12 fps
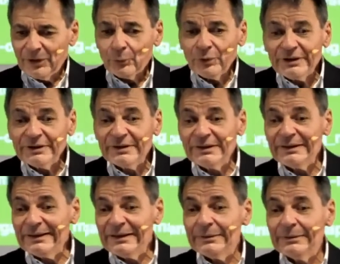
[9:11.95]

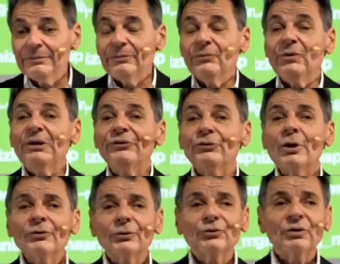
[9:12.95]
Quindi il
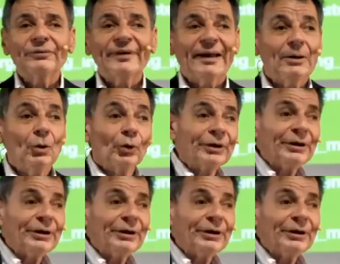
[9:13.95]
nostro cervello